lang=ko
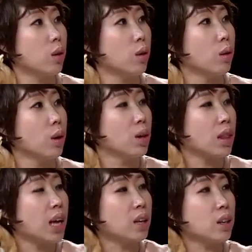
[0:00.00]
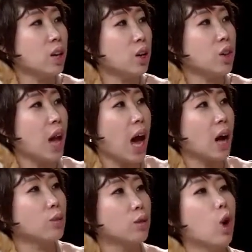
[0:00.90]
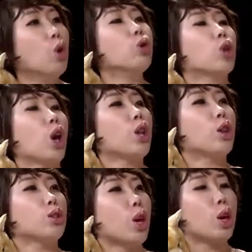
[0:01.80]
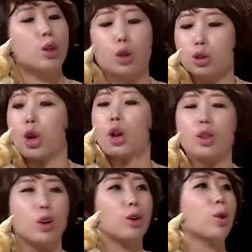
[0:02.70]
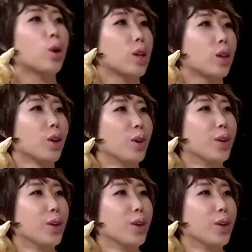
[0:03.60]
아, 그렇죠. 나를 때렸는데 앙 우리 어이 잘한다 잘한다 잘한다 네. 이렇게 가요.